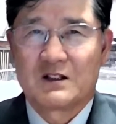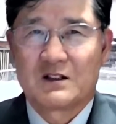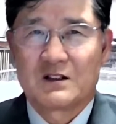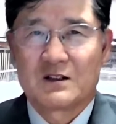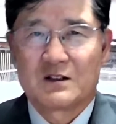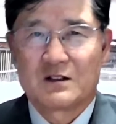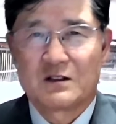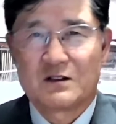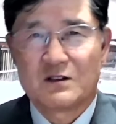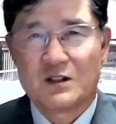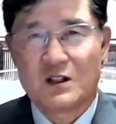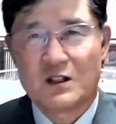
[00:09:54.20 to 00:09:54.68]

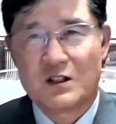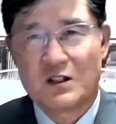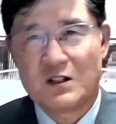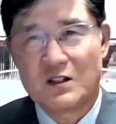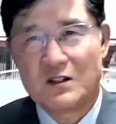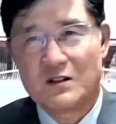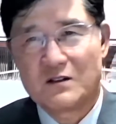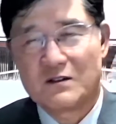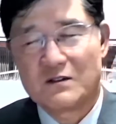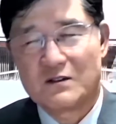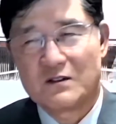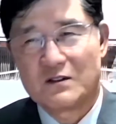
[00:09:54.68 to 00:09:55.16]
근데
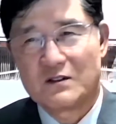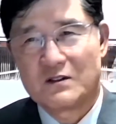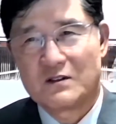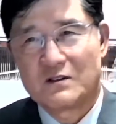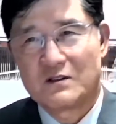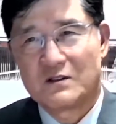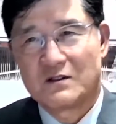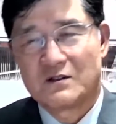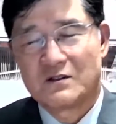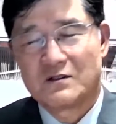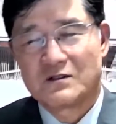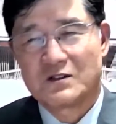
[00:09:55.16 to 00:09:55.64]
이
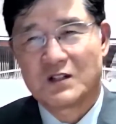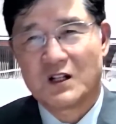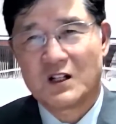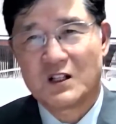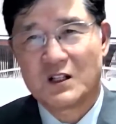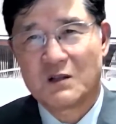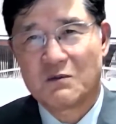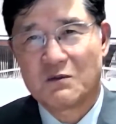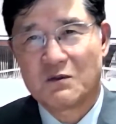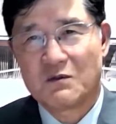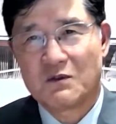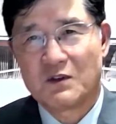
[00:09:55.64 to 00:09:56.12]

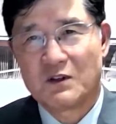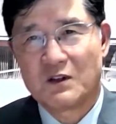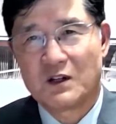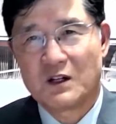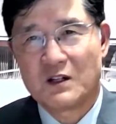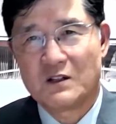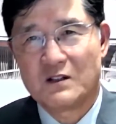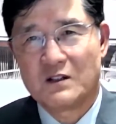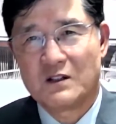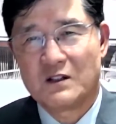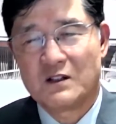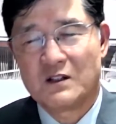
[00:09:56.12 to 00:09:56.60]
살다 보면
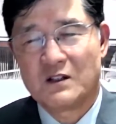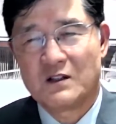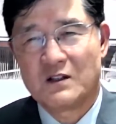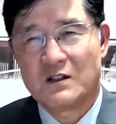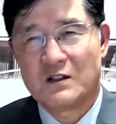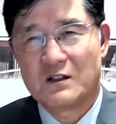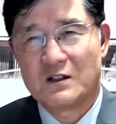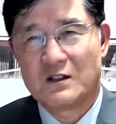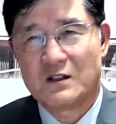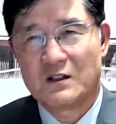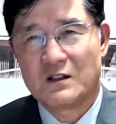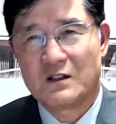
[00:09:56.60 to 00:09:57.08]
인간이
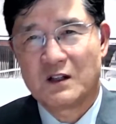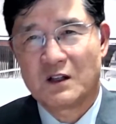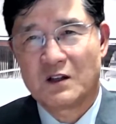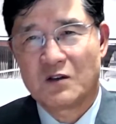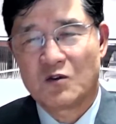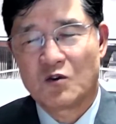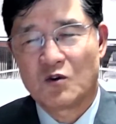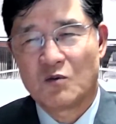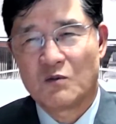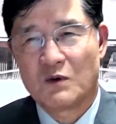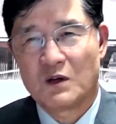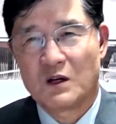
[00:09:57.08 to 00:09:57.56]
이렇게
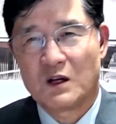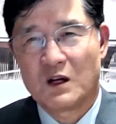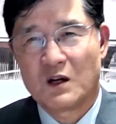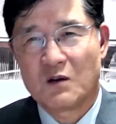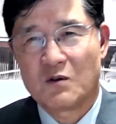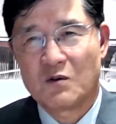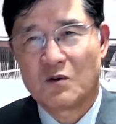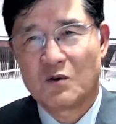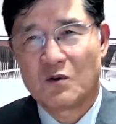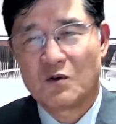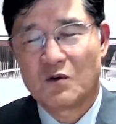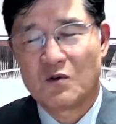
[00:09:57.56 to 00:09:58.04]

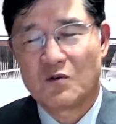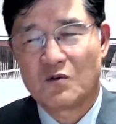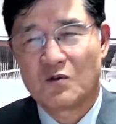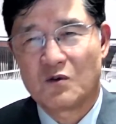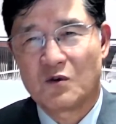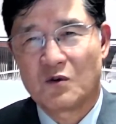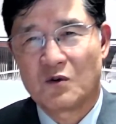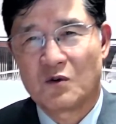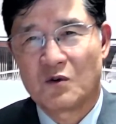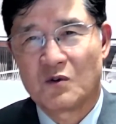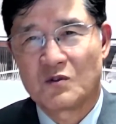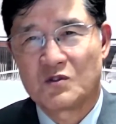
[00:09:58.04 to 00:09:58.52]
교만하고
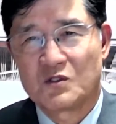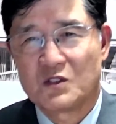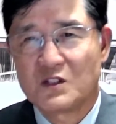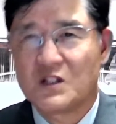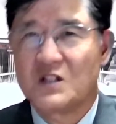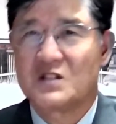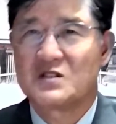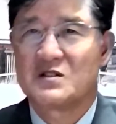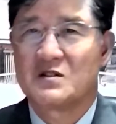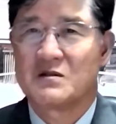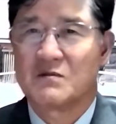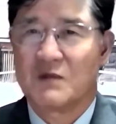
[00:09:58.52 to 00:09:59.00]
또
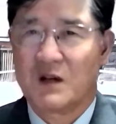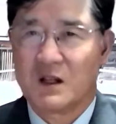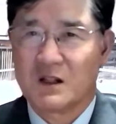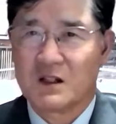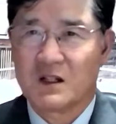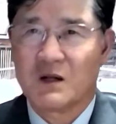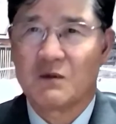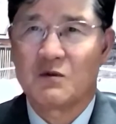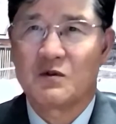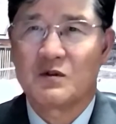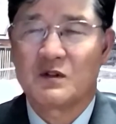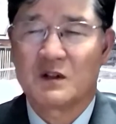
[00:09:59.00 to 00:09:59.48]
시기심이
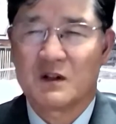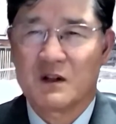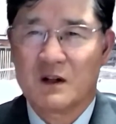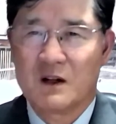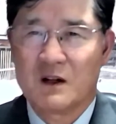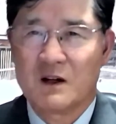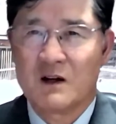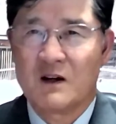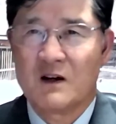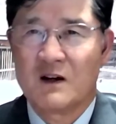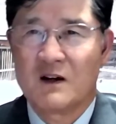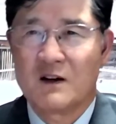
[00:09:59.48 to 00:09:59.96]
많다
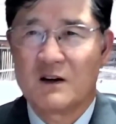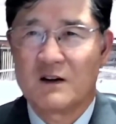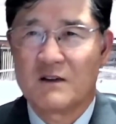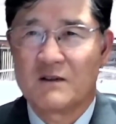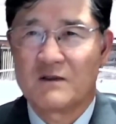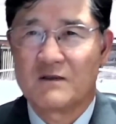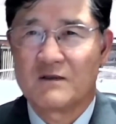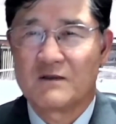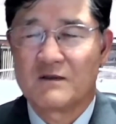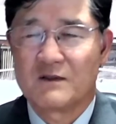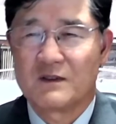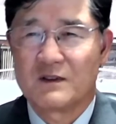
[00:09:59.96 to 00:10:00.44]
보니까
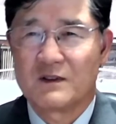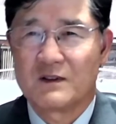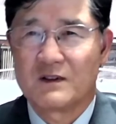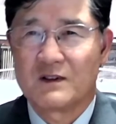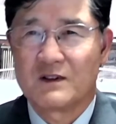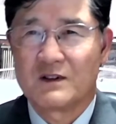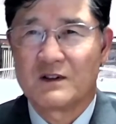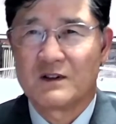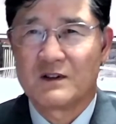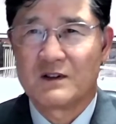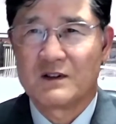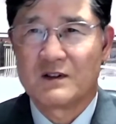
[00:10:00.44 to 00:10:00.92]

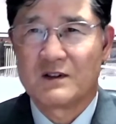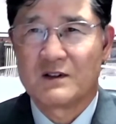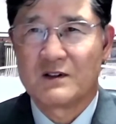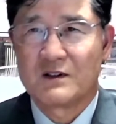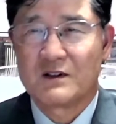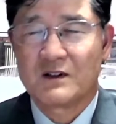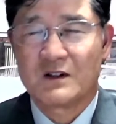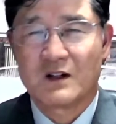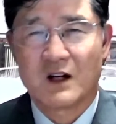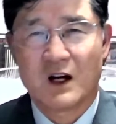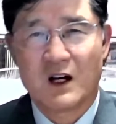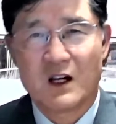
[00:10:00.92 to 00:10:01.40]

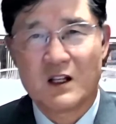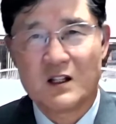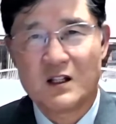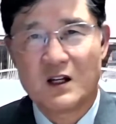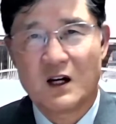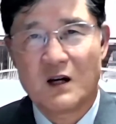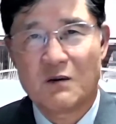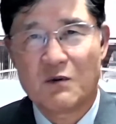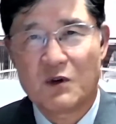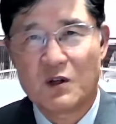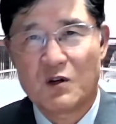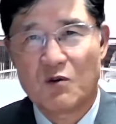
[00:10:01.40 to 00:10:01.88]
가인이
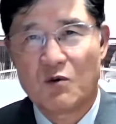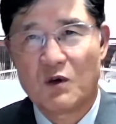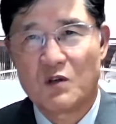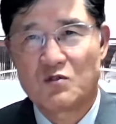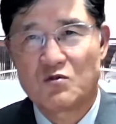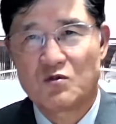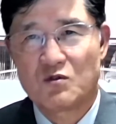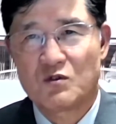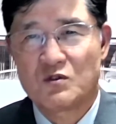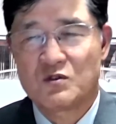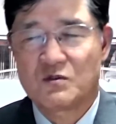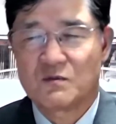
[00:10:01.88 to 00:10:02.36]
아벨을 왜
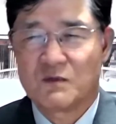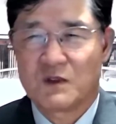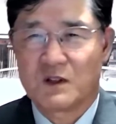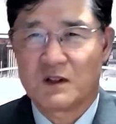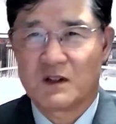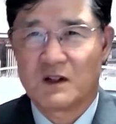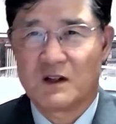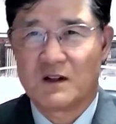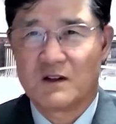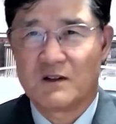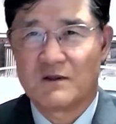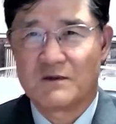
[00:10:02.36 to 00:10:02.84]

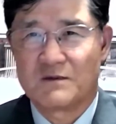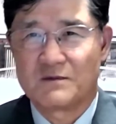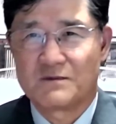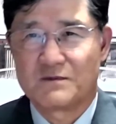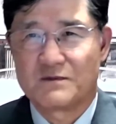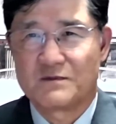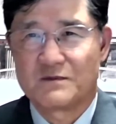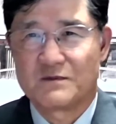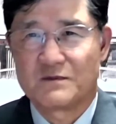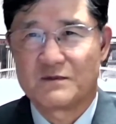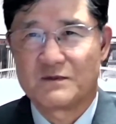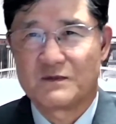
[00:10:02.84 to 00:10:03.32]
죽였습니까?
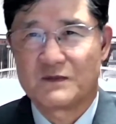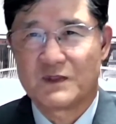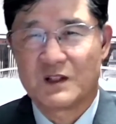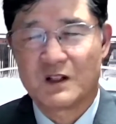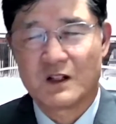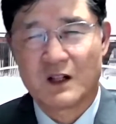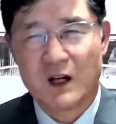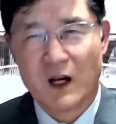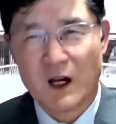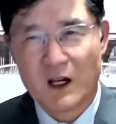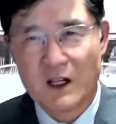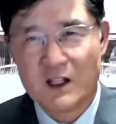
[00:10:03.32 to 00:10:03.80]
이
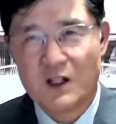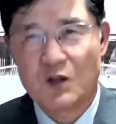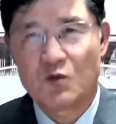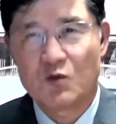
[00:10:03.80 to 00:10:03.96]
가인의